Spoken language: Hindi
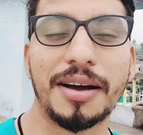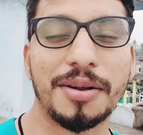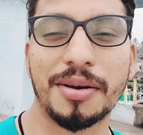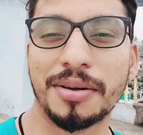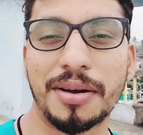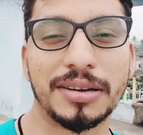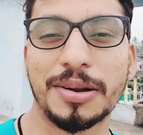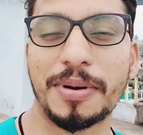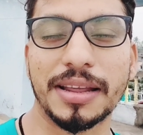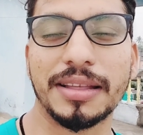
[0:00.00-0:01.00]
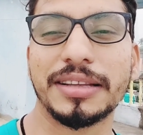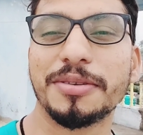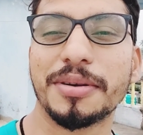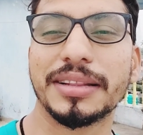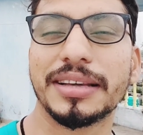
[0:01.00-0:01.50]
और अक्षर पटेल
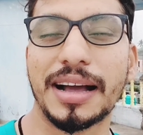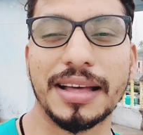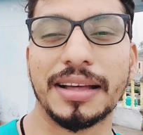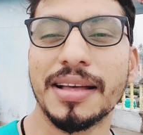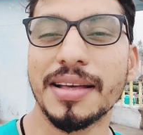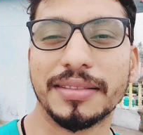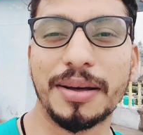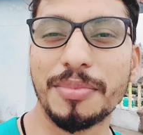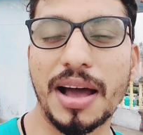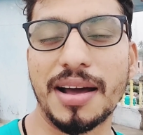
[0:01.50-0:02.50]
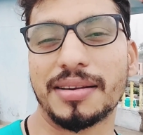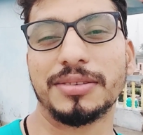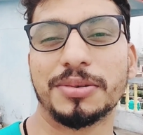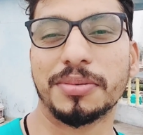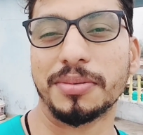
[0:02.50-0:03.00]
तीनों ने दिखाया दमदार
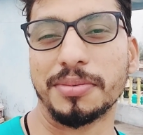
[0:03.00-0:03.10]
जो